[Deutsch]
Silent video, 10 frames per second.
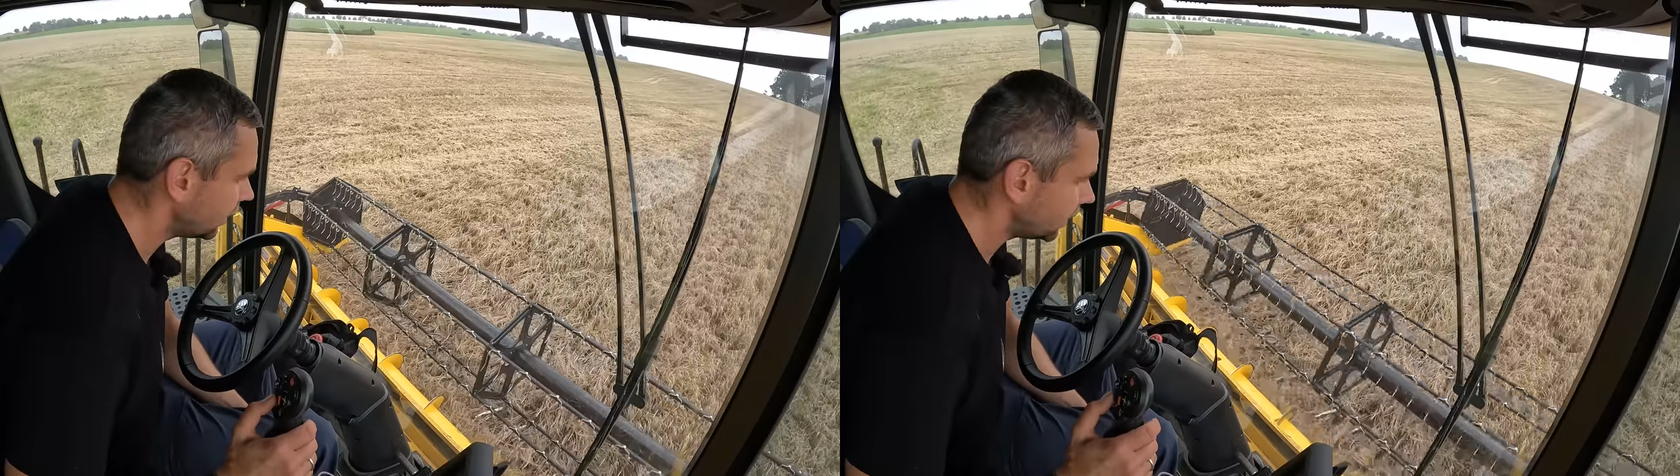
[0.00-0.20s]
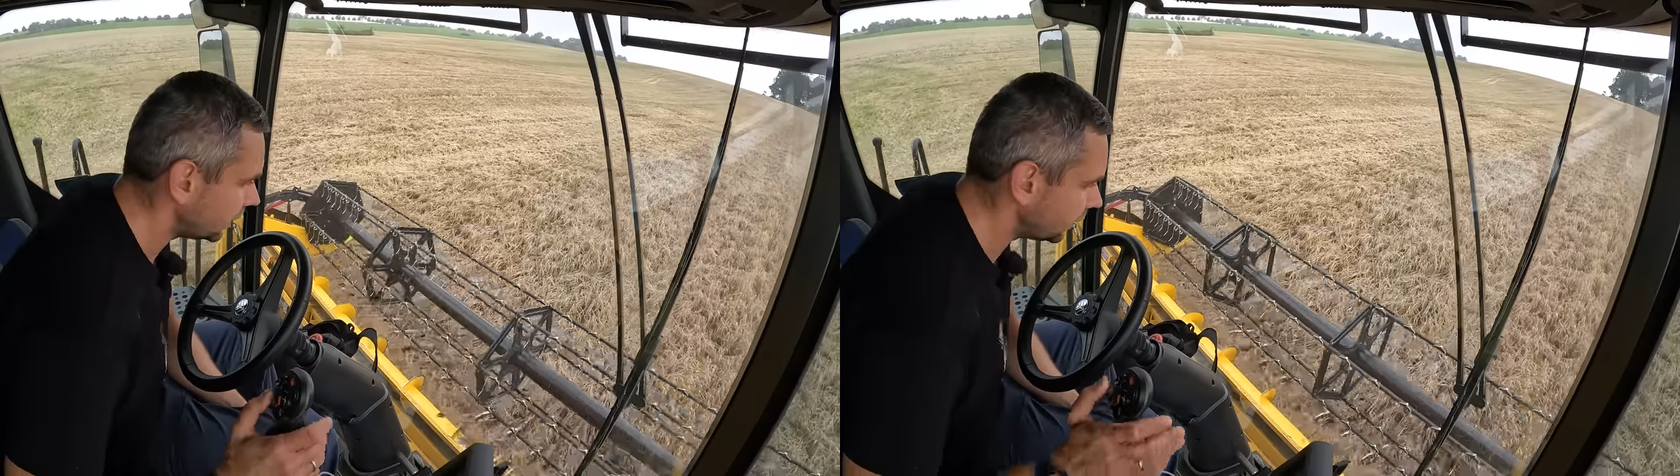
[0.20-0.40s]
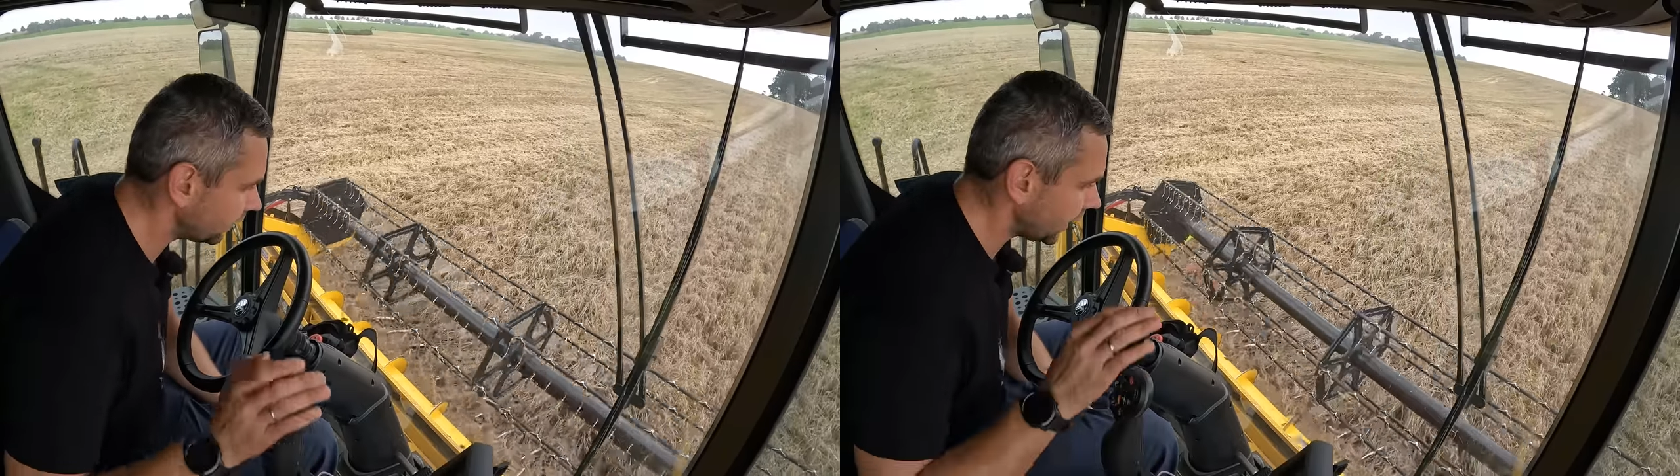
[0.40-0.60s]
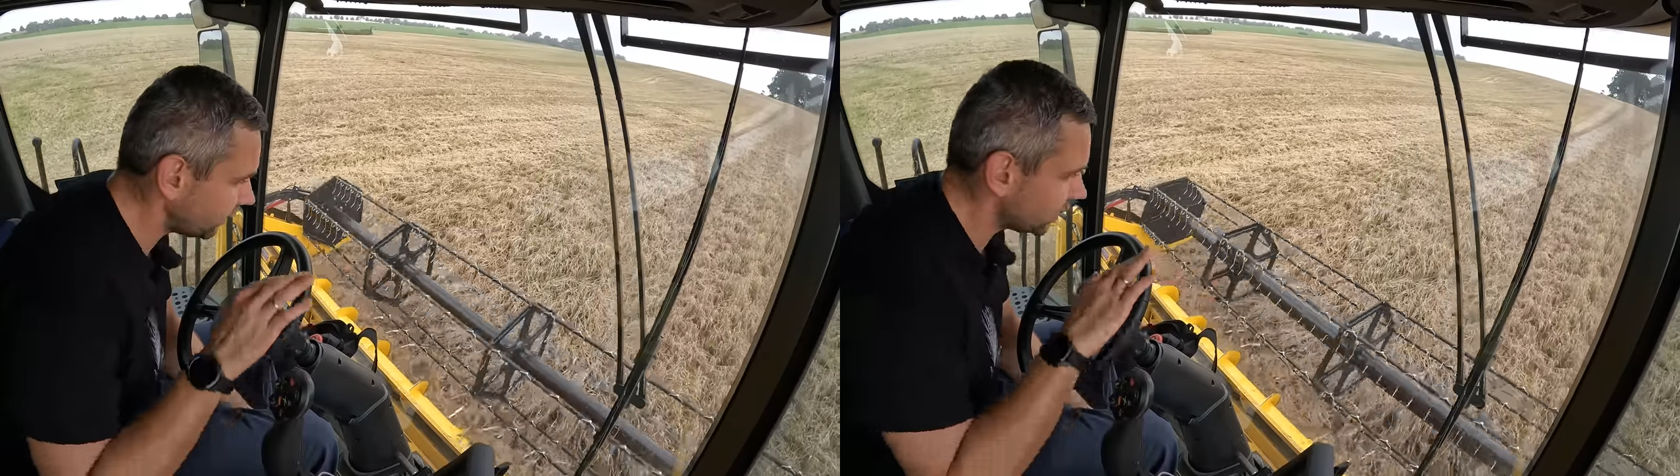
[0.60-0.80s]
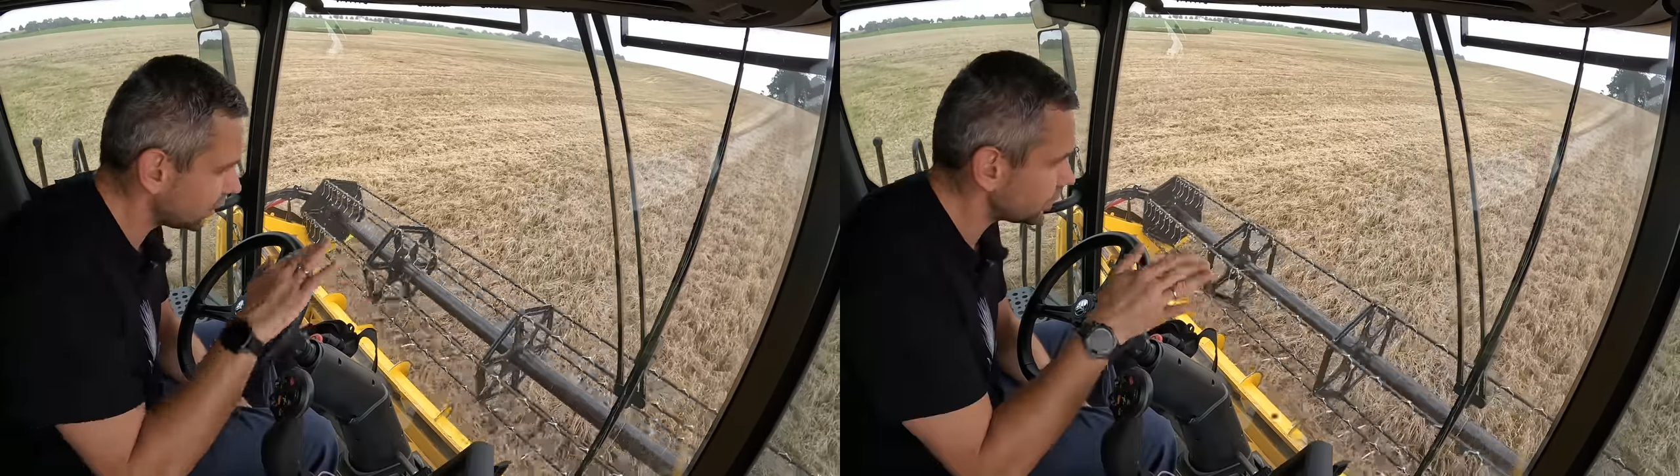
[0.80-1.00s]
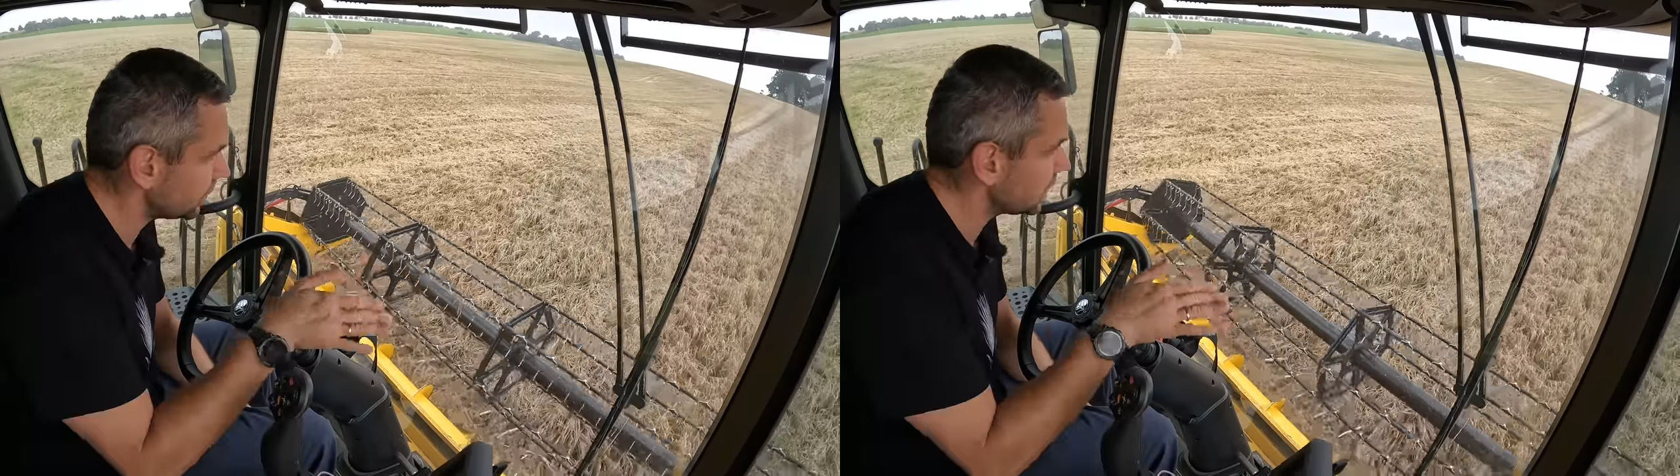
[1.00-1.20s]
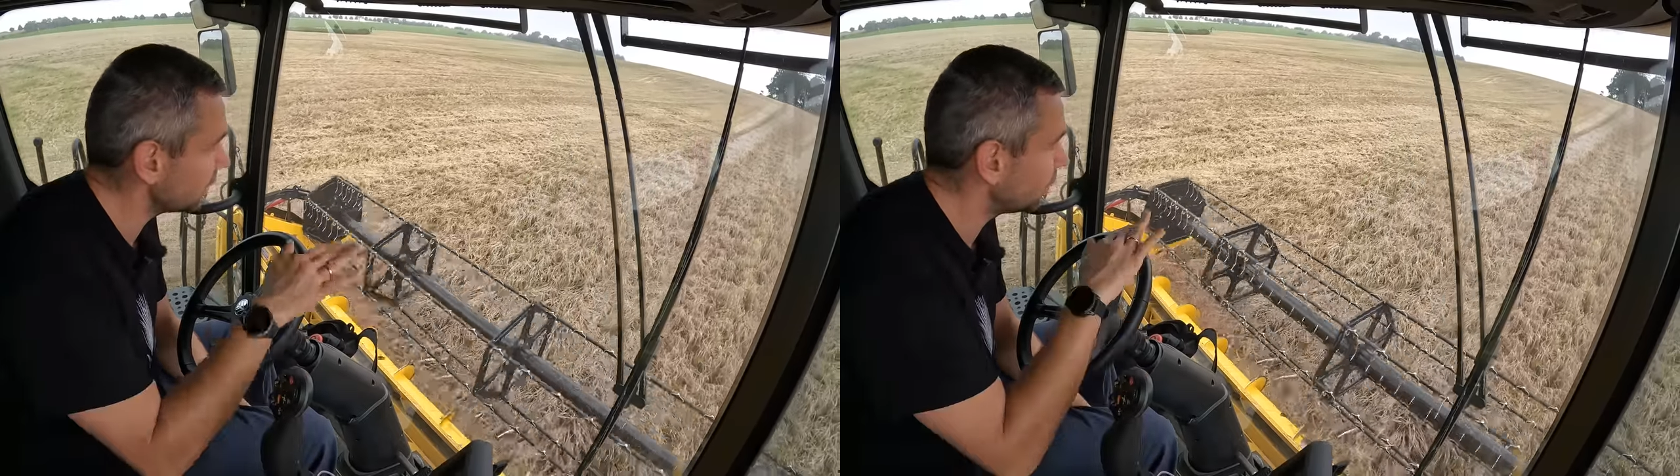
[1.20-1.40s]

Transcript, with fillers: Ich, wir haben dann auch so ein bisschen